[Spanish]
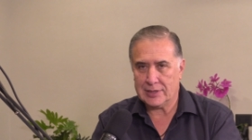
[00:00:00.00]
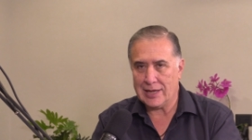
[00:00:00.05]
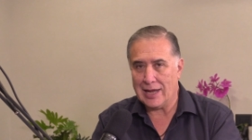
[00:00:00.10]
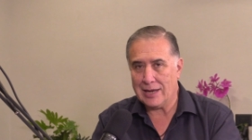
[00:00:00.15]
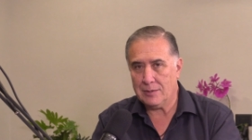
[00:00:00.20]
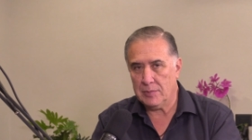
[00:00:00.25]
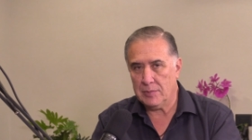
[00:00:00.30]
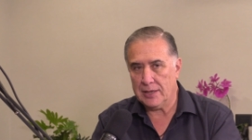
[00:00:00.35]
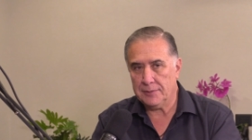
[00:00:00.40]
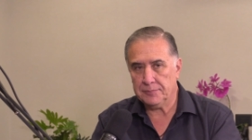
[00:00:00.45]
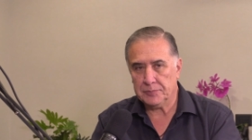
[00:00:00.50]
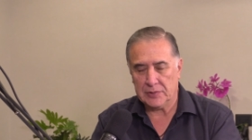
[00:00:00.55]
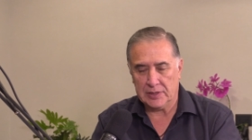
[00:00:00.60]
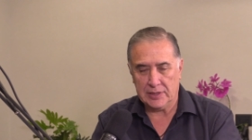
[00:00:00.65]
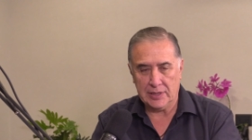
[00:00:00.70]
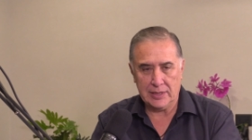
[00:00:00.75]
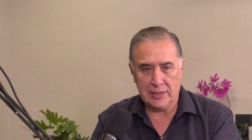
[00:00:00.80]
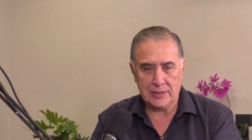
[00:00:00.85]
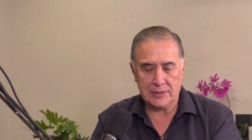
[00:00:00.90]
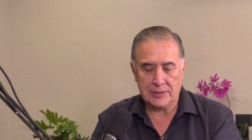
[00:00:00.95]
Karma
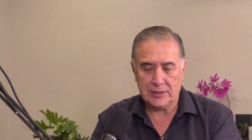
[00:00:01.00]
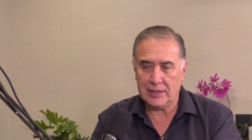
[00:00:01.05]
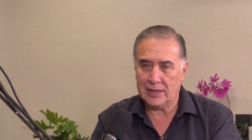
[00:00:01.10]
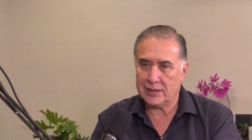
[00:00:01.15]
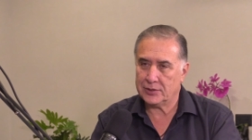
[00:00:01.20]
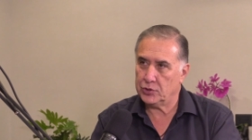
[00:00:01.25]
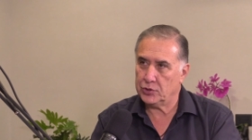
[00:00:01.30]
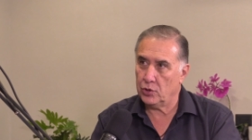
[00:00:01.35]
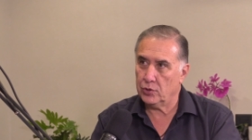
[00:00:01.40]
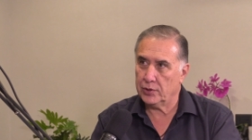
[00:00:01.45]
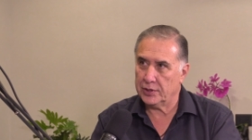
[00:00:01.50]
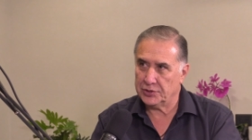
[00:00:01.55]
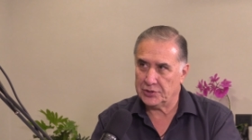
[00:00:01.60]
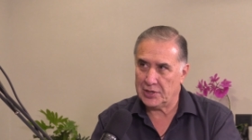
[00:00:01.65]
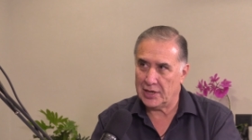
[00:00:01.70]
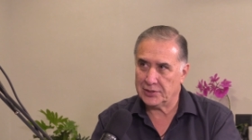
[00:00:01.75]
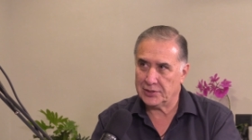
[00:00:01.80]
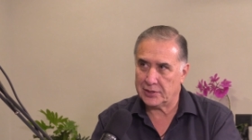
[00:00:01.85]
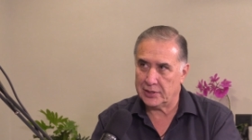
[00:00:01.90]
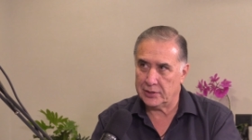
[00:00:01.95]
quiere decir acción en
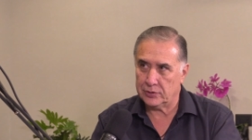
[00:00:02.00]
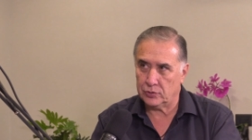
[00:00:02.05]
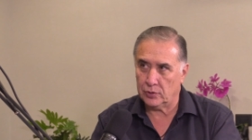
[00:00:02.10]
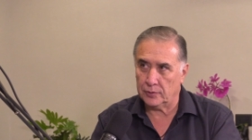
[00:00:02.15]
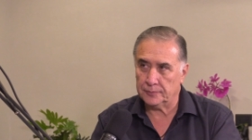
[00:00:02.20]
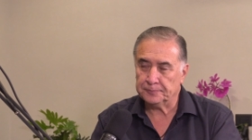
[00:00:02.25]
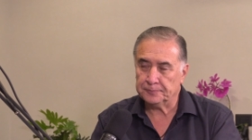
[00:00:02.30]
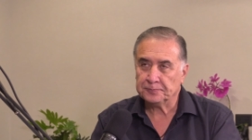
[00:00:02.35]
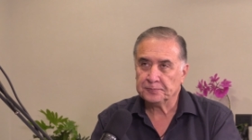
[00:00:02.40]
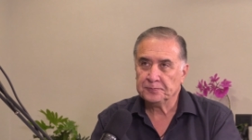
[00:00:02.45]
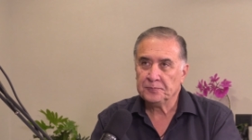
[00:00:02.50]
sánscrito